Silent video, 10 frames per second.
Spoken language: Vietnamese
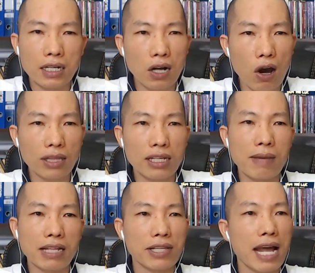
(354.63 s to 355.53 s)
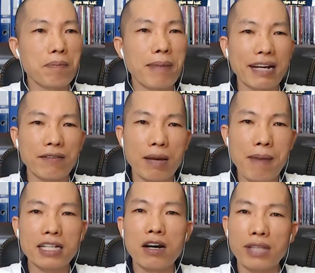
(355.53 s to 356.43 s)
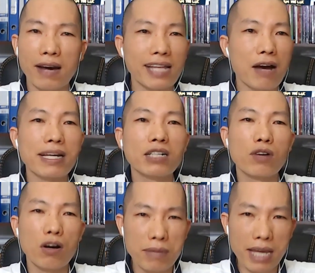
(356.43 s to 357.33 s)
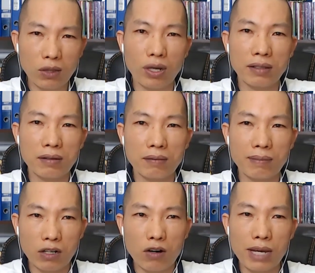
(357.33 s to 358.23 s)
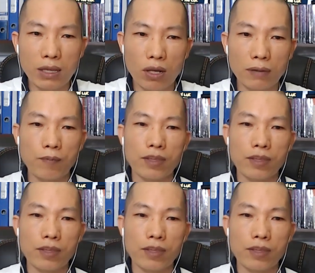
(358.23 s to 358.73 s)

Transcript: con nhà mình nó đang mạnh về bán cầu não nào mình cũng không biết luôn. Mình cũng không biết luôn.